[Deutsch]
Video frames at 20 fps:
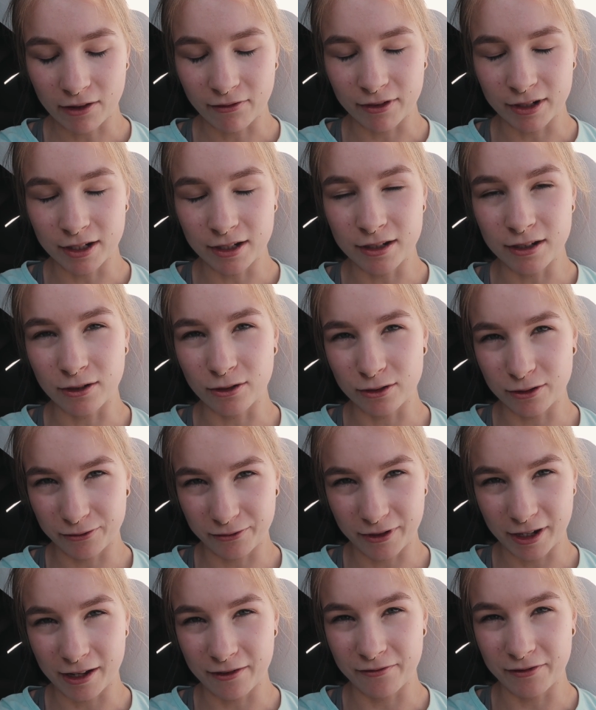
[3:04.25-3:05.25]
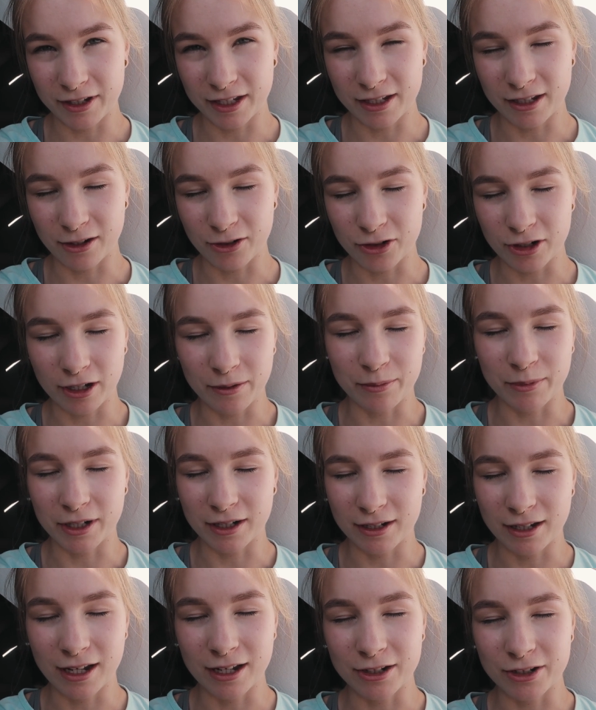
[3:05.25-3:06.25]
Wenn ihr die auch so feiert wie ich, dann schreibt
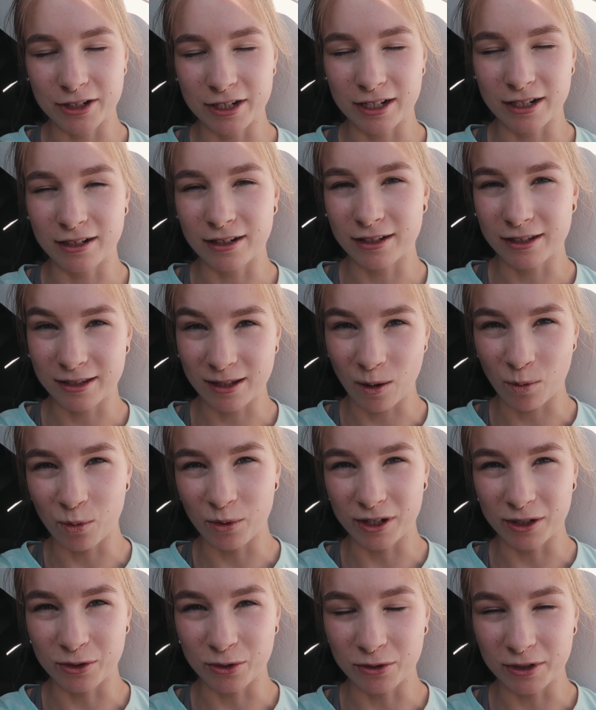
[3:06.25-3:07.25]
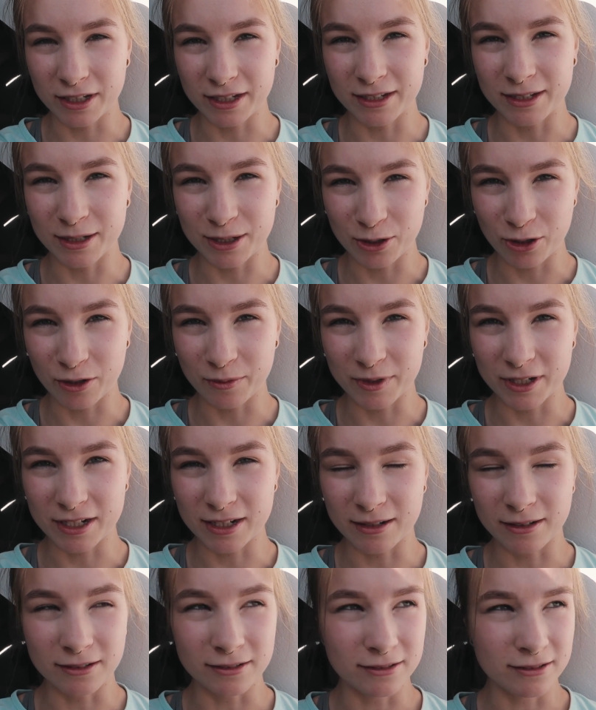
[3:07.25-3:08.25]
mal Hashtag Cookie in die
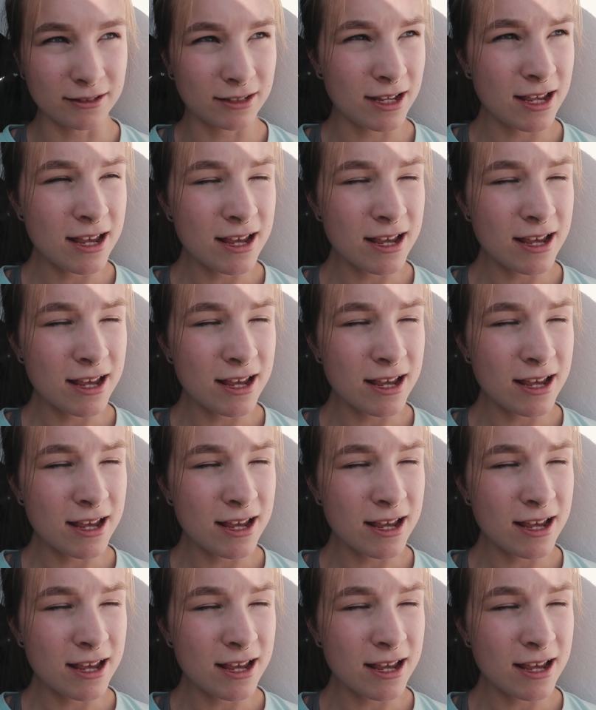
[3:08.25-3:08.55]
Kommentare.